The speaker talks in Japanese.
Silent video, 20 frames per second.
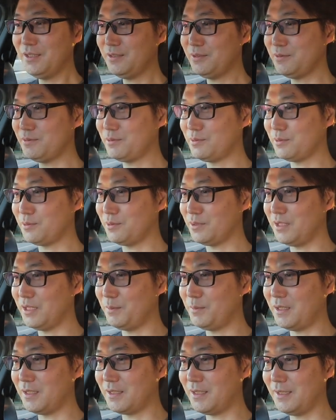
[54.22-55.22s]
いうことで、
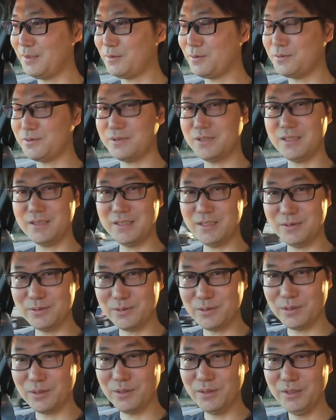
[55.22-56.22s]
まあ、警告が出る
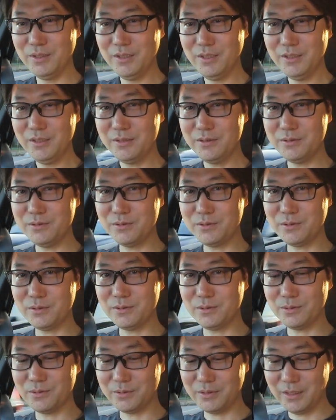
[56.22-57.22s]
というこ
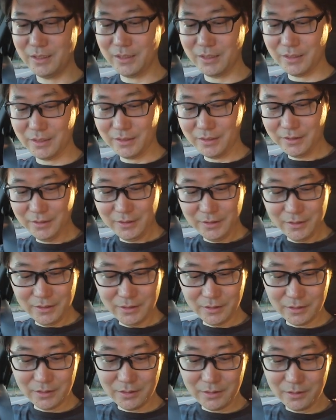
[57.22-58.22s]
とで、
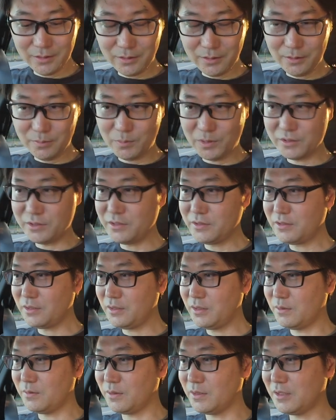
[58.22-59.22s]
えー、まあ、実
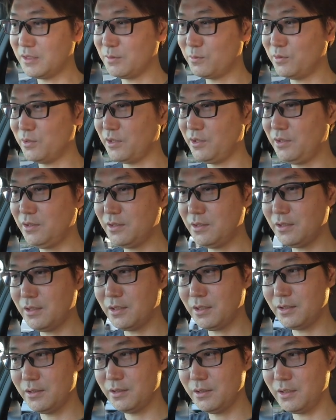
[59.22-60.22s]
際ね、私もね、一
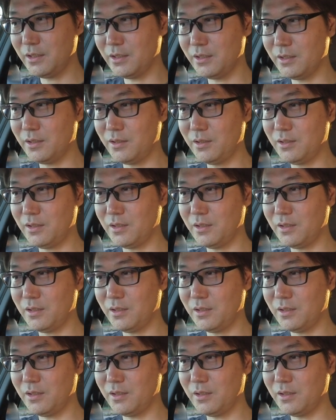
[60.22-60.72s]
回ね、なん